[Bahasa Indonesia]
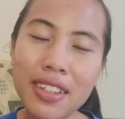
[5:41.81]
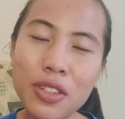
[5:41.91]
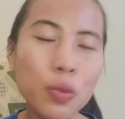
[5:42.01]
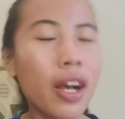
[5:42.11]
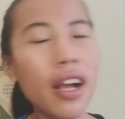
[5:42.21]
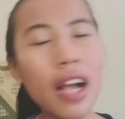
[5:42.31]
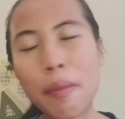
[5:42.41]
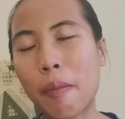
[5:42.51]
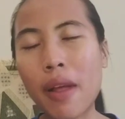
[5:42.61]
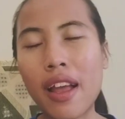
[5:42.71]
Cuma nggak
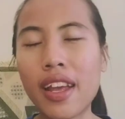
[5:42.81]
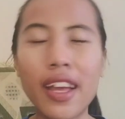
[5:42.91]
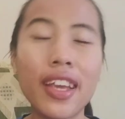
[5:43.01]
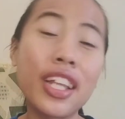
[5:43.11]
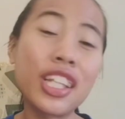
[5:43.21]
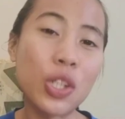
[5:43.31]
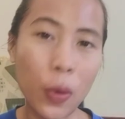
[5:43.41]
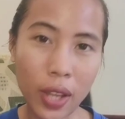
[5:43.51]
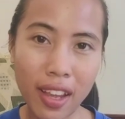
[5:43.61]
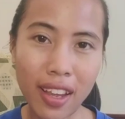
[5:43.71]
apa-apa lah ya, it's
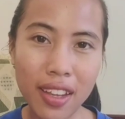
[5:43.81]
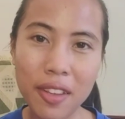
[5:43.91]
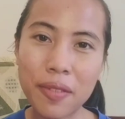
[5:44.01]
okay.